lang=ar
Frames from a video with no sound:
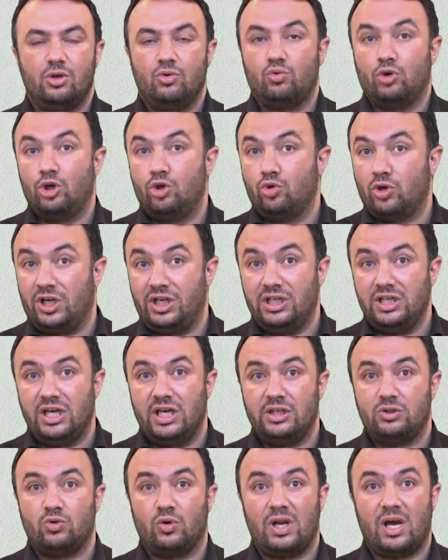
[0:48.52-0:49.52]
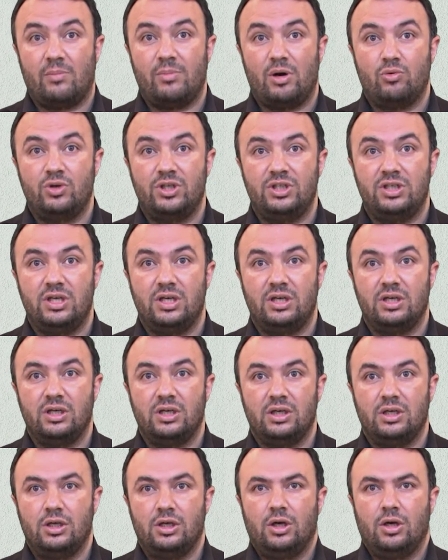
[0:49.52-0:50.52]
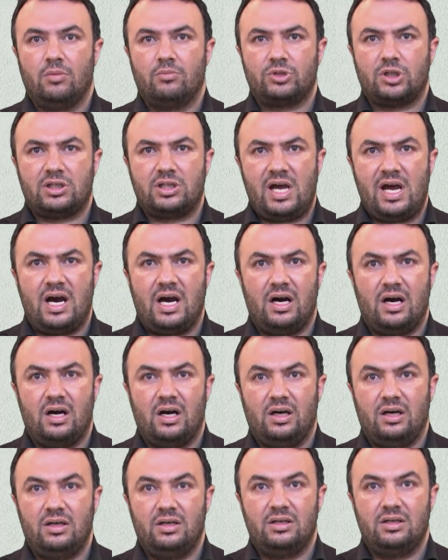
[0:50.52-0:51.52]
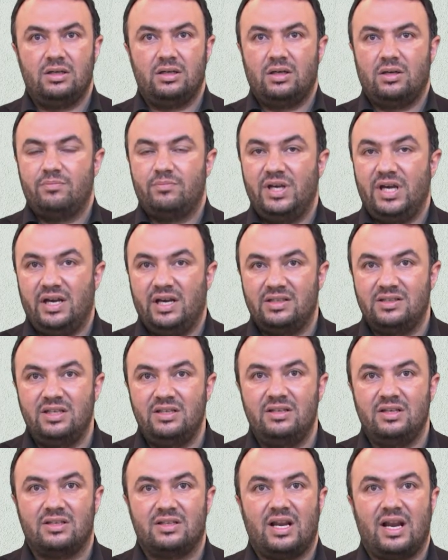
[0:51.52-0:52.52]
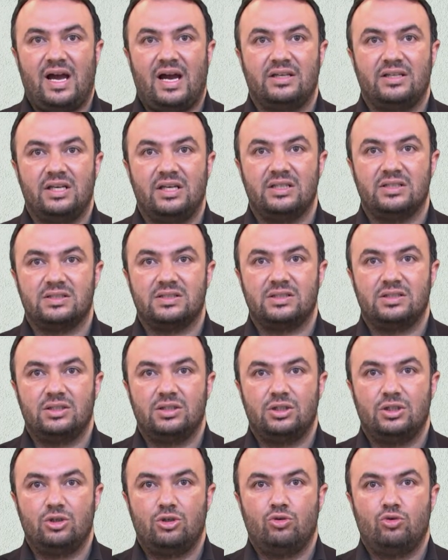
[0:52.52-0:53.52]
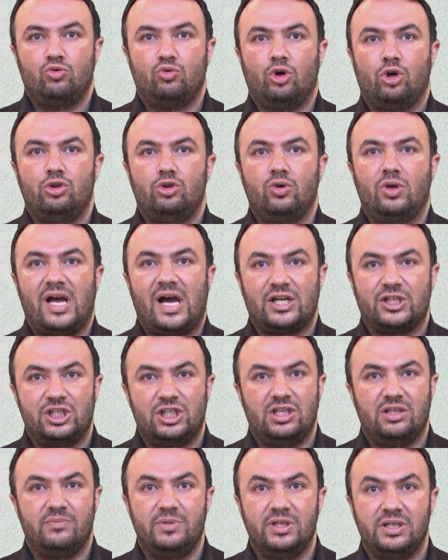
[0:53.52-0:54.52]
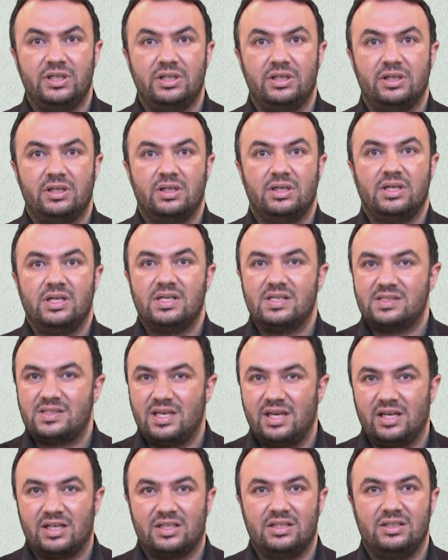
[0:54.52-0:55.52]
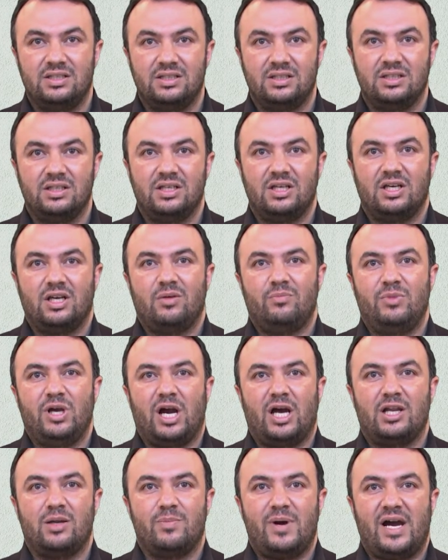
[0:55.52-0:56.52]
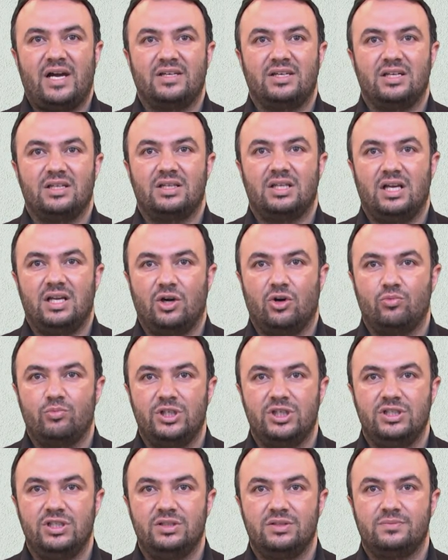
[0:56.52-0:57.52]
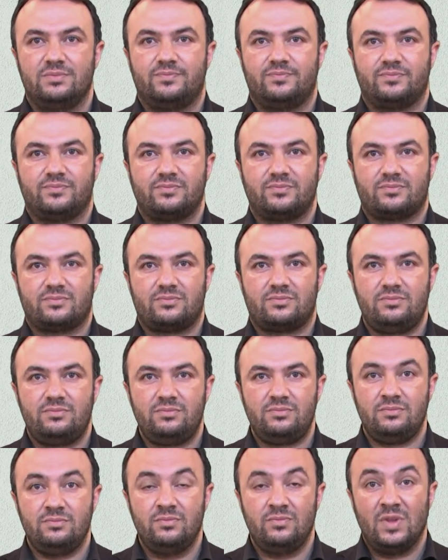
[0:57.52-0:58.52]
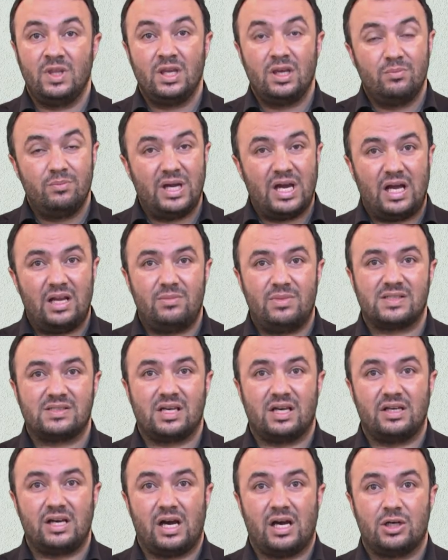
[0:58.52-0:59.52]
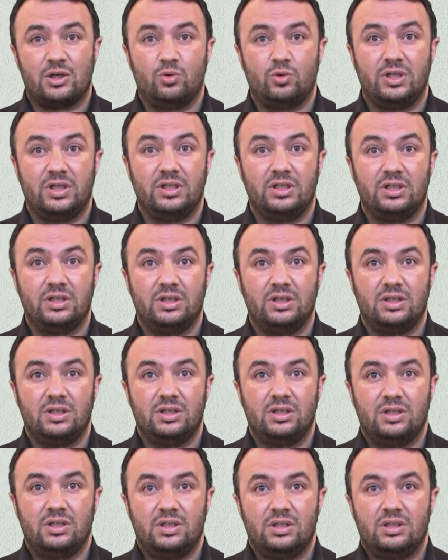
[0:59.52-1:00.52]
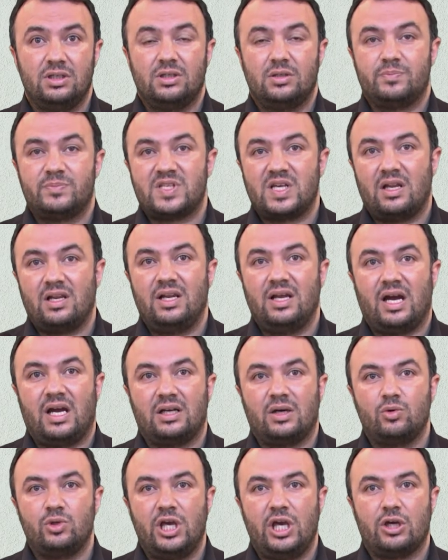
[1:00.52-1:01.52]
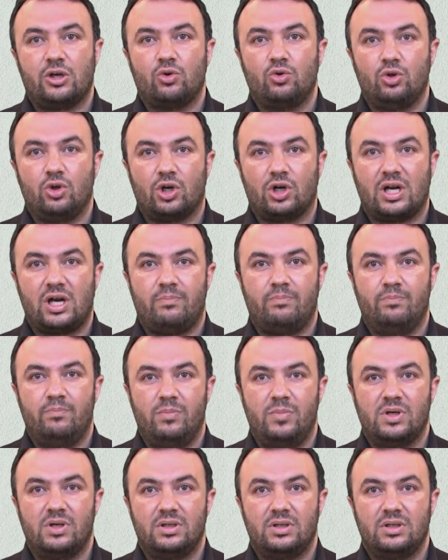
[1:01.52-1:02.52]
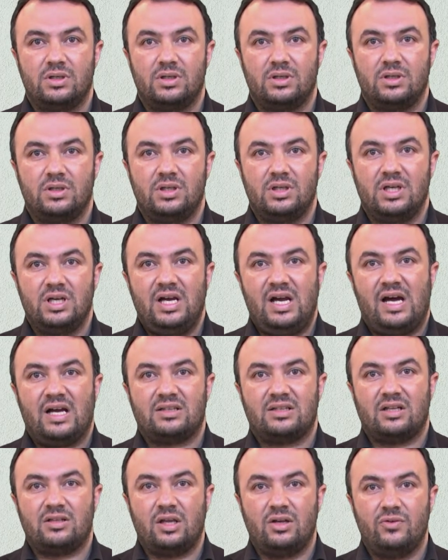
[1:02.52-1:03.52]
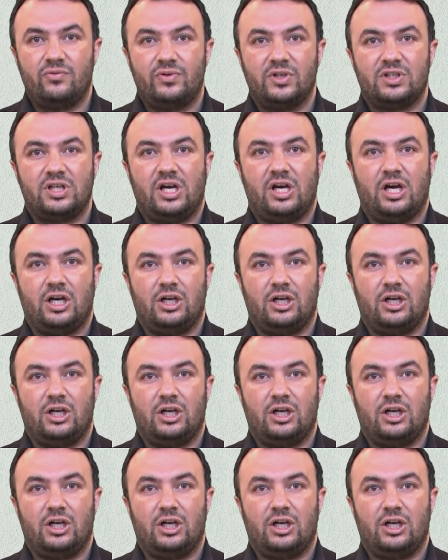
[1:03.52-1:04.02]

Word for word: وانه عنايته الابويه بتتحقق بعاديه الحياه وانه العجيبه ساكنه بقلب حياتنا اليوميه بهالمسا يا اخوي صلي أنا وياكم للرب حتى تنفتح